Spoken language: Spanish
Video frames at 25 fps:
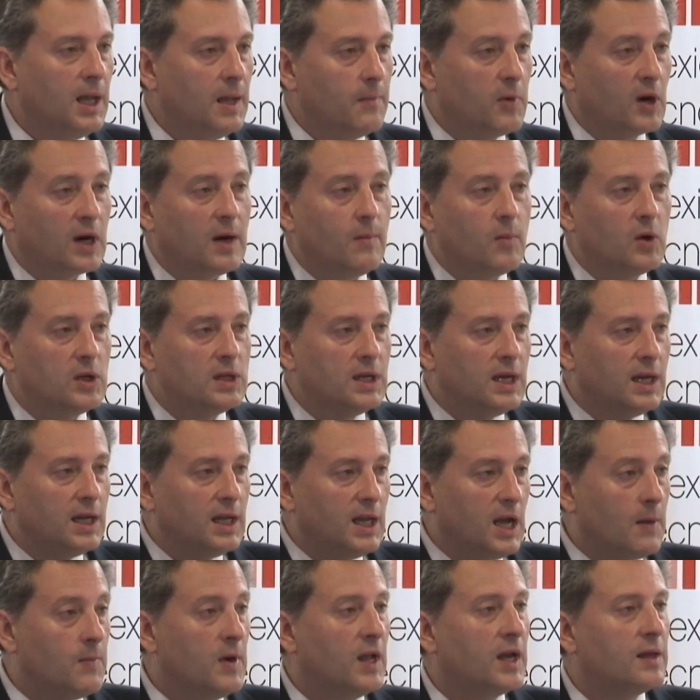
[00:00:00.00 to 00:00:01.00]
Por ejemplo, ya
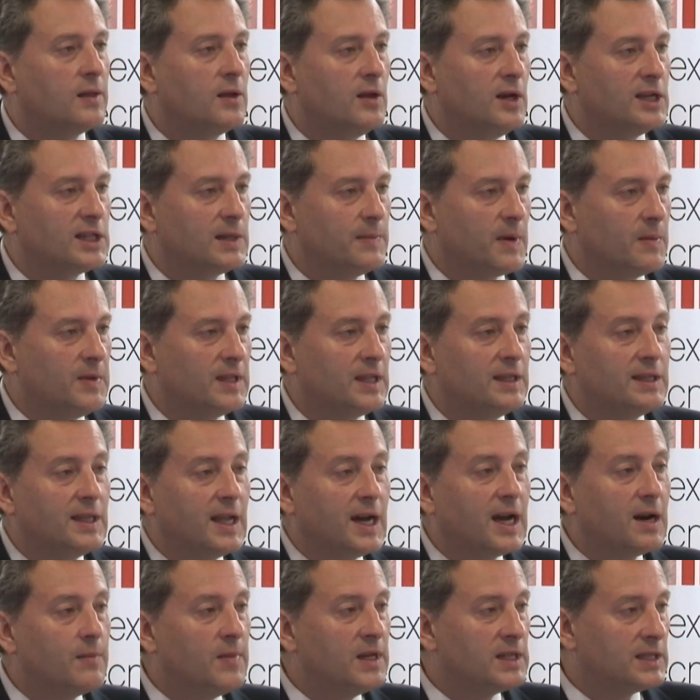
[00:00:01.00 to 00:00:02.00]
hay aplicaciones que permiten
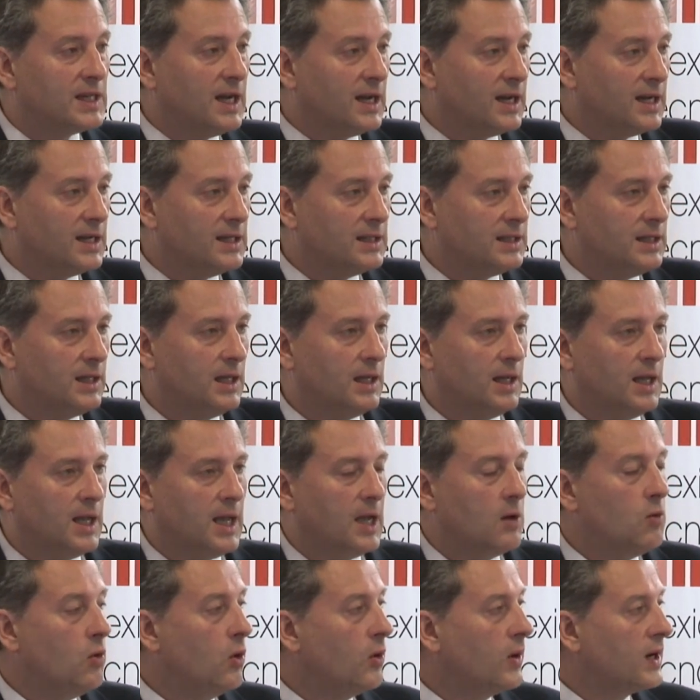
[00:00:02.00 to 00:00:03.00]
dejar mensajes
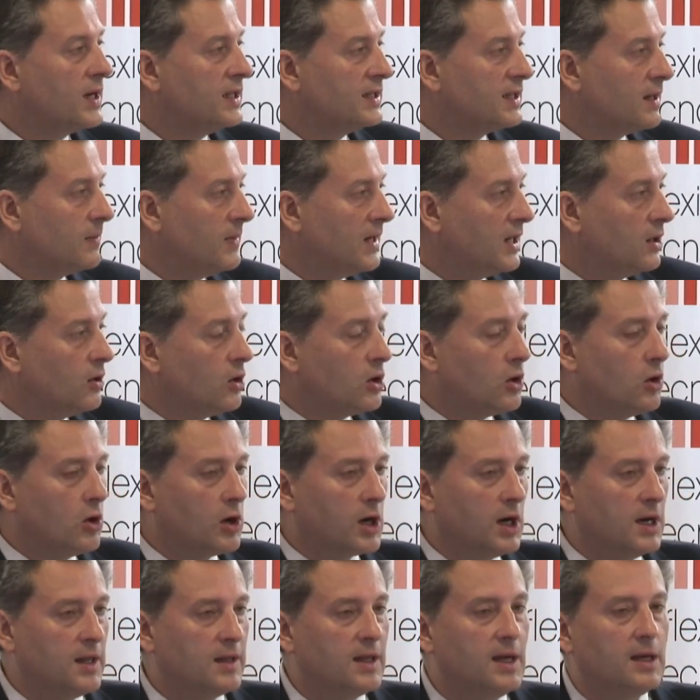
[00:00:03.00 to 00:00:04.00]
en un lugar determinado
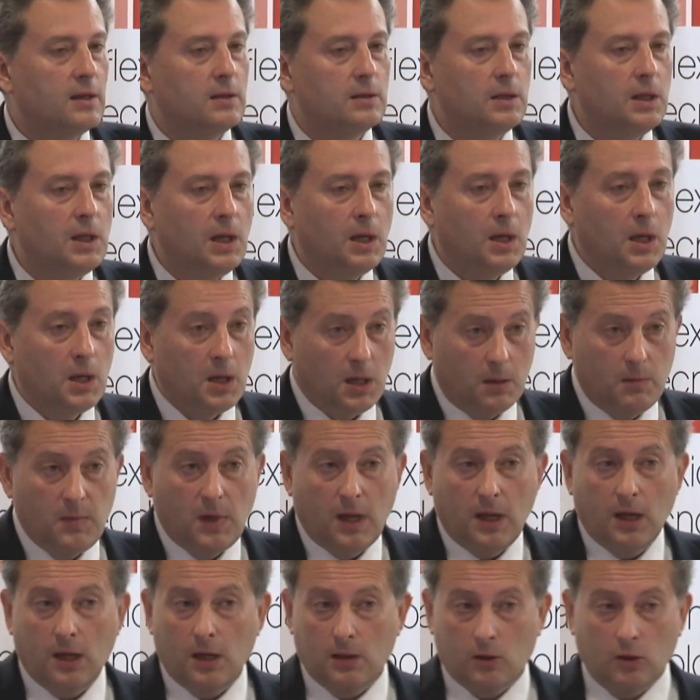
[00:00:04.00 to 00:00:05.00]
geolocalizado
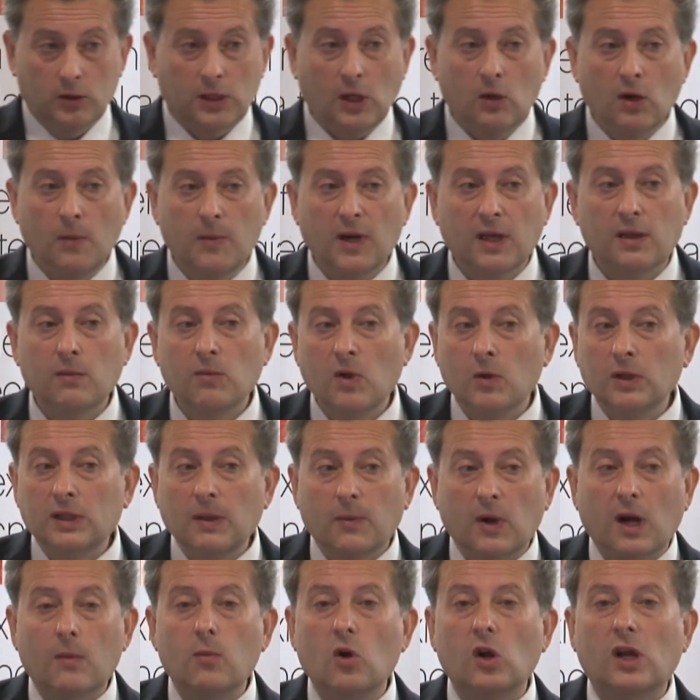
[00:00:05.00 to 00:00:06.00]
me contaron una aplicación muy bonita,
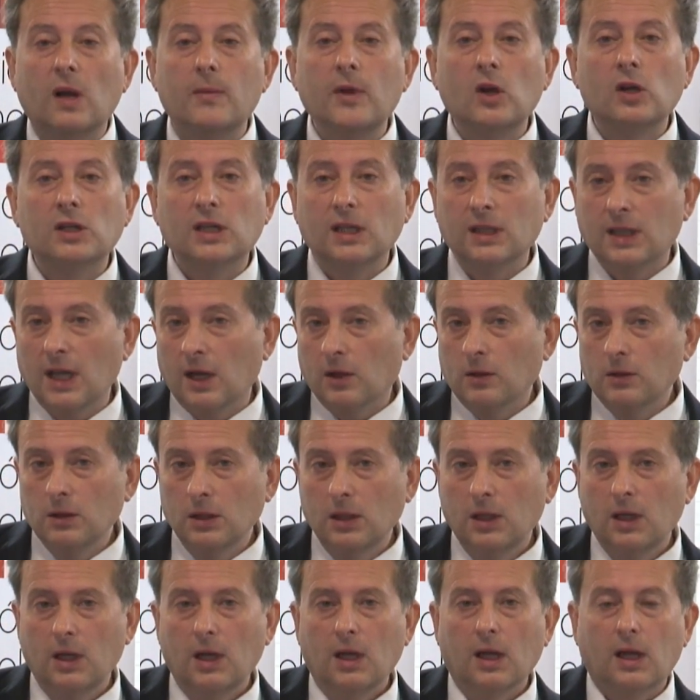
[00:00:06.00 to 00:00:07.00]
por ejemplo, el Camino de Santiago,
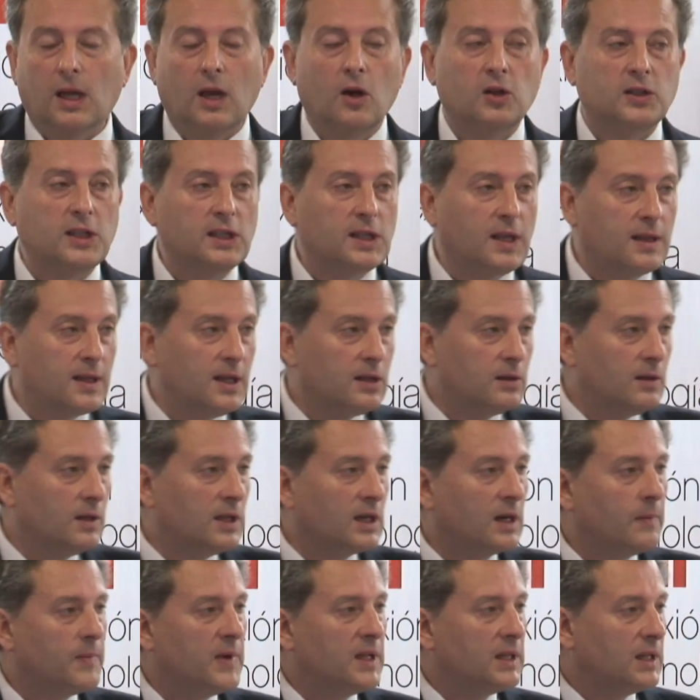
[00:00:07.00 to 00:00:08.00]
que lo estáis haciendo y
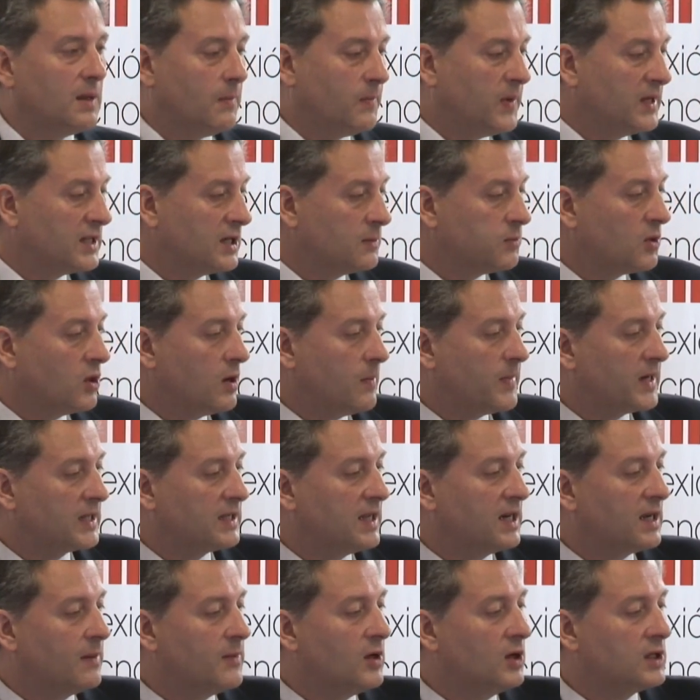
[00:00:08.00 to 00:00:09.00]
de repente pasáis por una
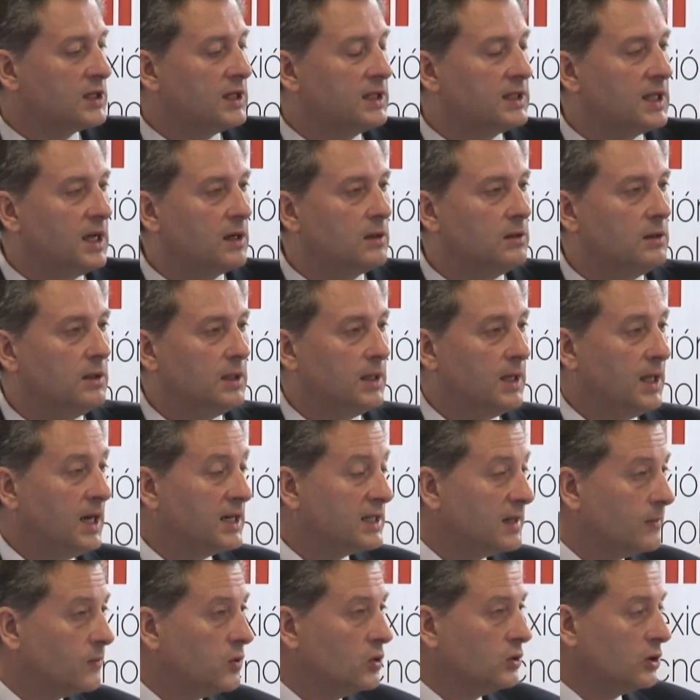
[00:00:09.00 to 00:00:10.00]
parte del Camino de Santiago y en
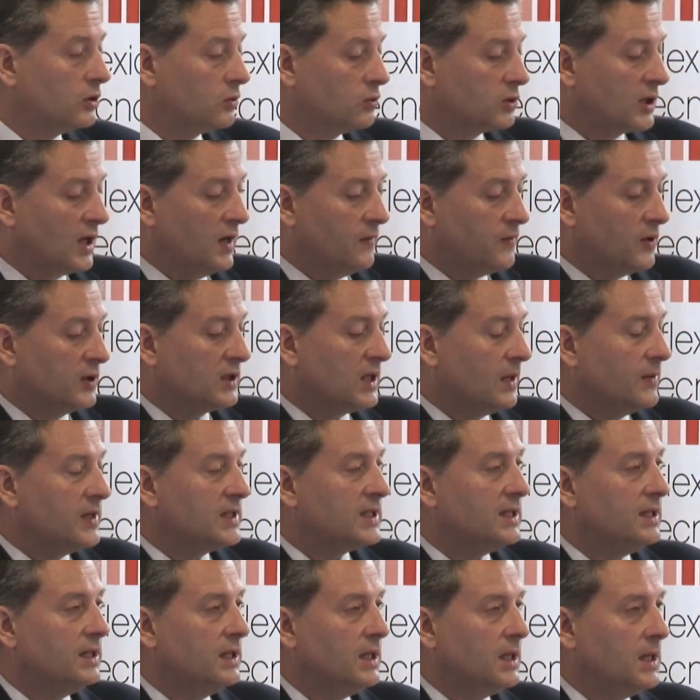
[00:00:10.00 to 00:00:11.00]
ese punto tu teléfono te
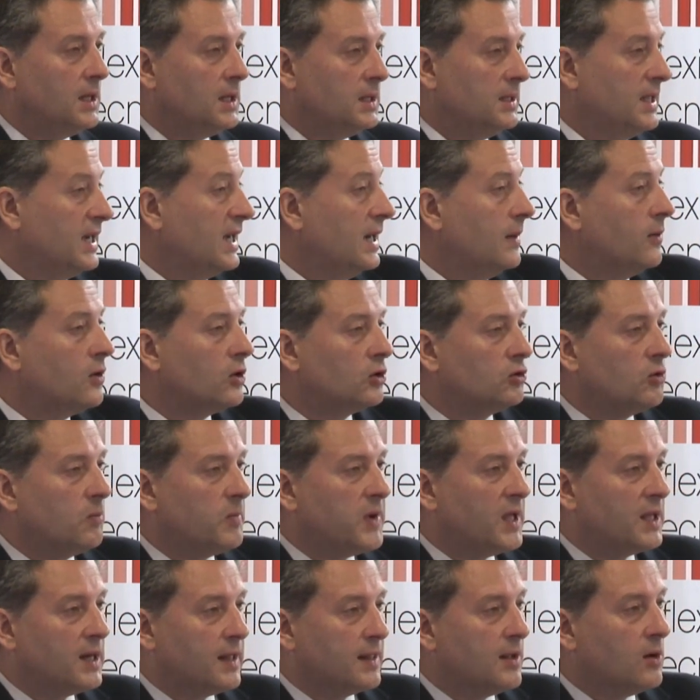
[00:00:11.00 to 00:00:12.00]
avisa de que a lo mejor tu
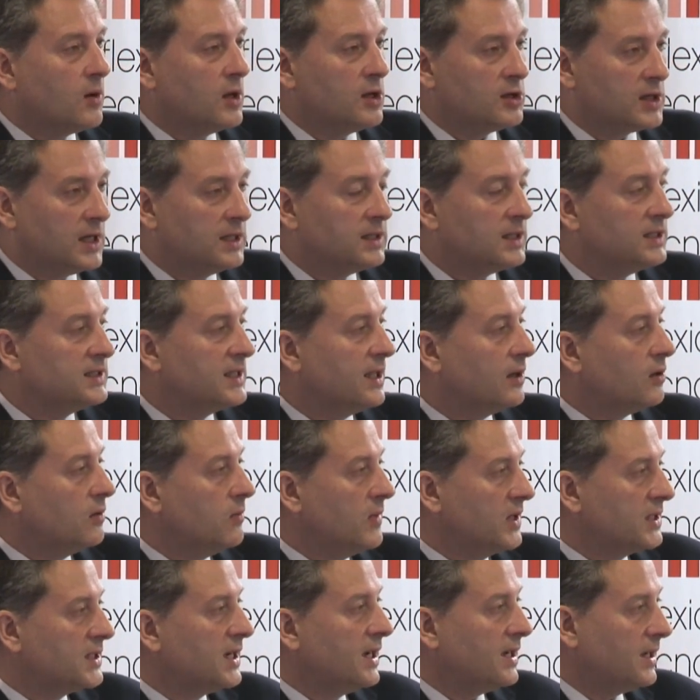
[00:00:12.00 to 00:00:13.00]
padre cinco años antes te dejó
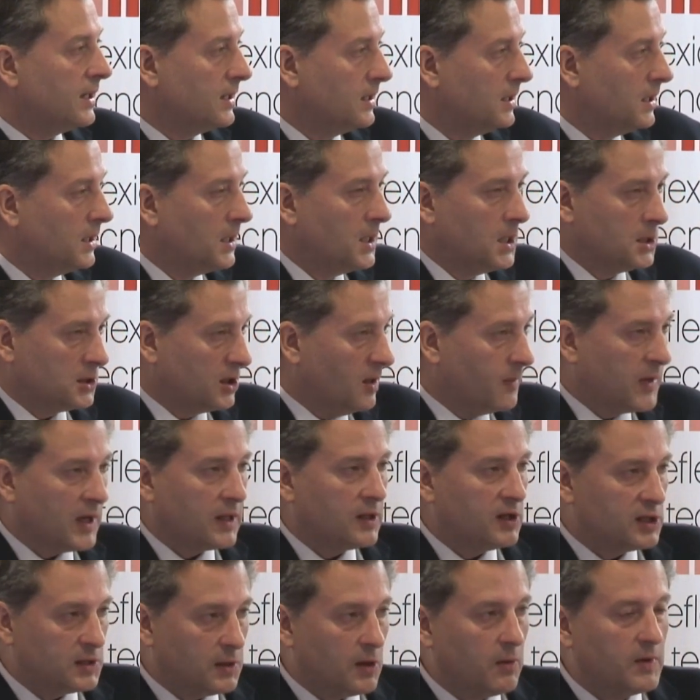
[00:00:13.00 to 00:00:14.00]
un mensaje. Es Son
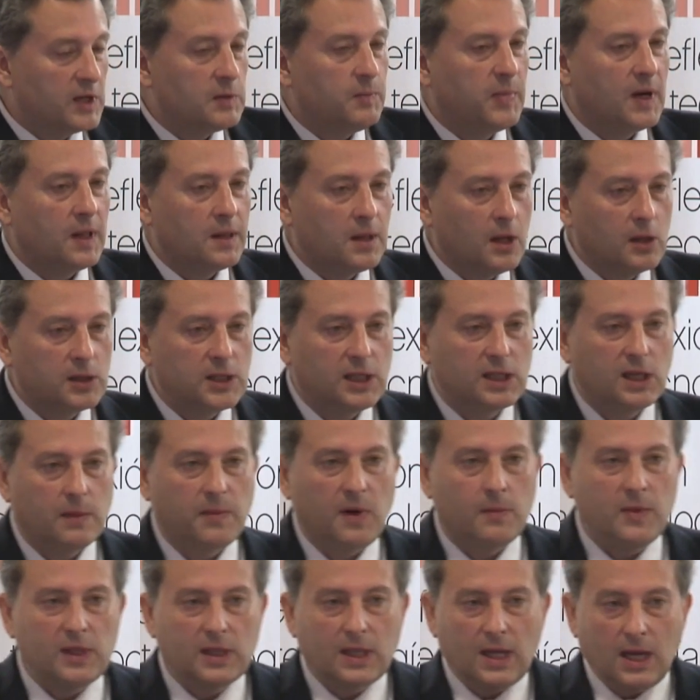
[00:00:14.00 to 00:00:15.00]
aplicación que veis preciosa, y que
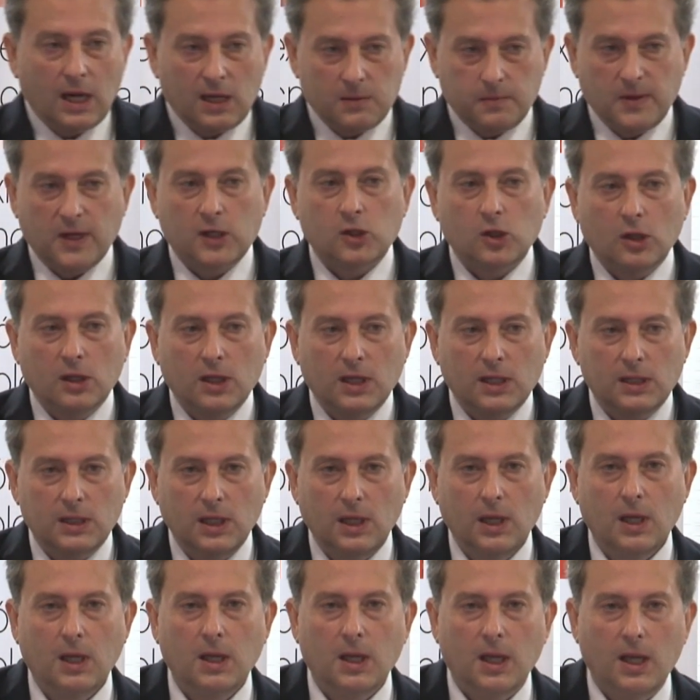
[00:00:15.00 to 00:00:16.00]
permite a las personas
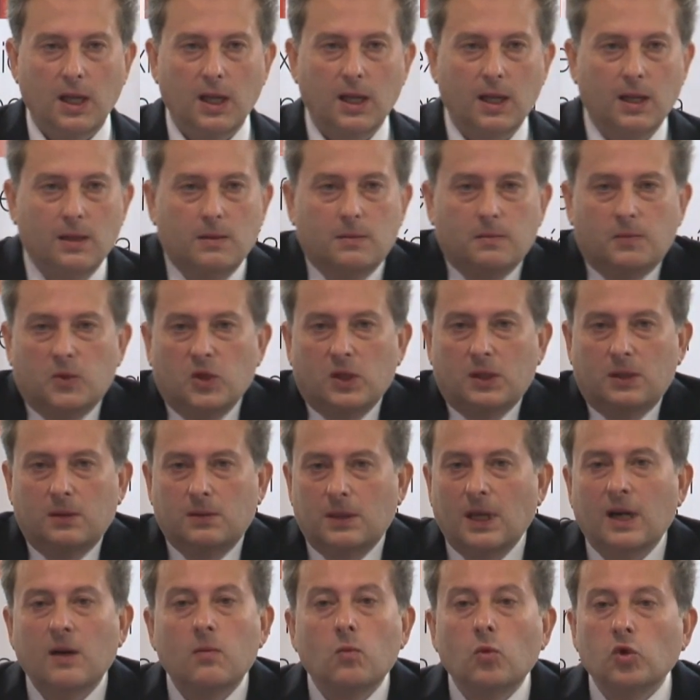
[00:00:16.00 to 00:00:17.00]
eh, pues,
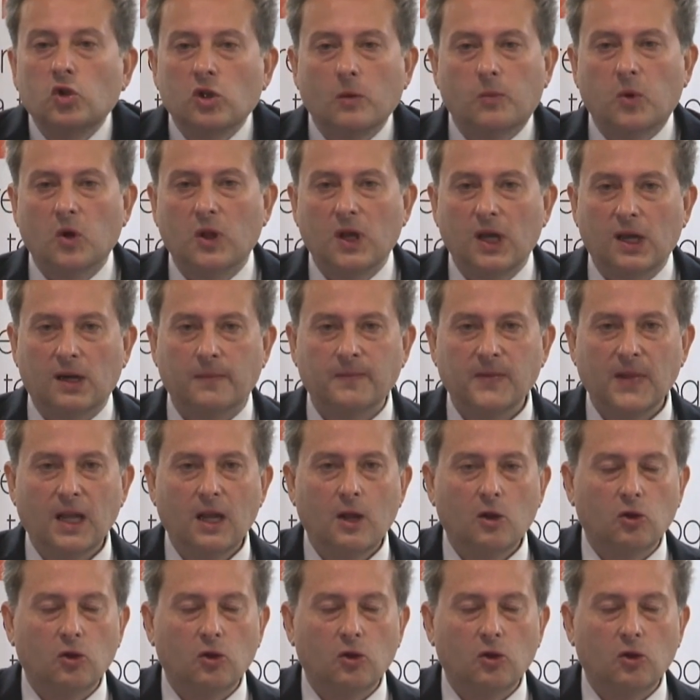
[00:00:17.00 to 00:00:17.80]
tener mucho poder.